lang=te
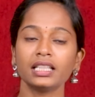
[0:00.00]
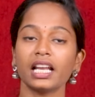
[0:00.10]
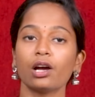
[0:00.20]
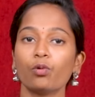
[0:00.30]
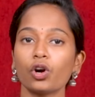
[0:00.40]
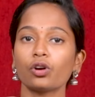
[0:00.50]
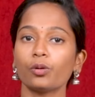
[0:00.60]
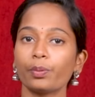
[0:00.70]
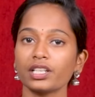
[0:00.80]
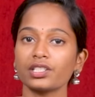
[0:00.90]
తన
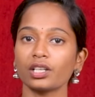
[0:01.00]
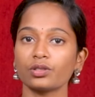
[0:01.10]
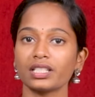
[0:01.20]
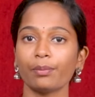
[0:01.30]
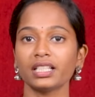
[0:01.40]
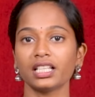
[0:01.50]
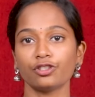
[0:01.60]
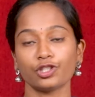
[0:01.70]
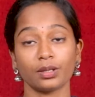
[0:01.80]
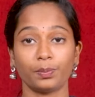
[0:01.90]
ఒక్కో ప్రశ్నకు
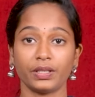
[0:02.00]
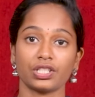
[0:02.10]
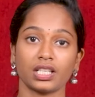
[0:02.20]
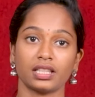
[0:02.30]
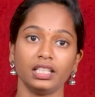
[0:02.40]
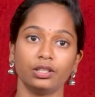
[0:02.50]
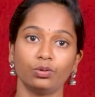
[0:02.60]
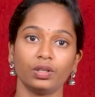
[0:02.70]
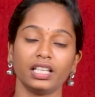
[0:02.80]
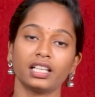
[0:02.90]
సమాధానం చెప్పించే
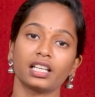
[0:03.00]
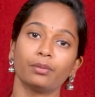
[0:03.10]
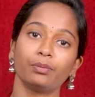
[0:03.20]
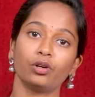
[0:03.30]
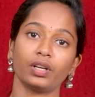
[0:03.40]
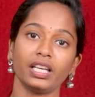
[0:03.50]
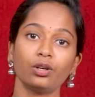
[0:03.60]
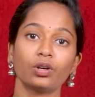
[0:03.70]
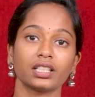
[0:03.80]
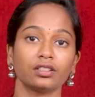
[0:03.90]
తీరు ఈ క్రమంలో
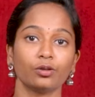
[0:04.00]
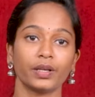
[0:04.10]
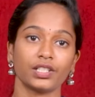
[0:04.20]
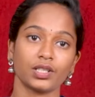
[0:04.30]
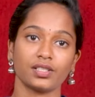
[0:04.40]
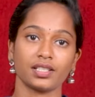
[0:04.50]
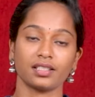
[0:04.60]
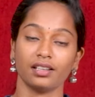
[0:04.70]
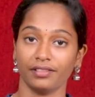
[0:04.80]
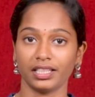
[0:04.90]
హీరో కథను పరిచయం
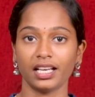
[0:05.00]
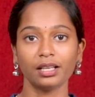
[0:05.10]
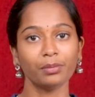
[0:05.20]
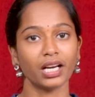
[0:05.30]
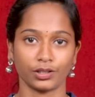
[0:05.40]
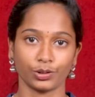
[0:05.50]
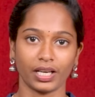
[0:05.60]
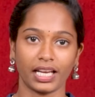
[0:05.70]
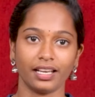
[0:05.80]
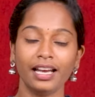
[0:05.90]
చేసిన విధానం
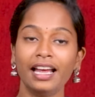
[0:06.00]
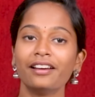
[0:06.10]
ఆకట్టుకున్నాయి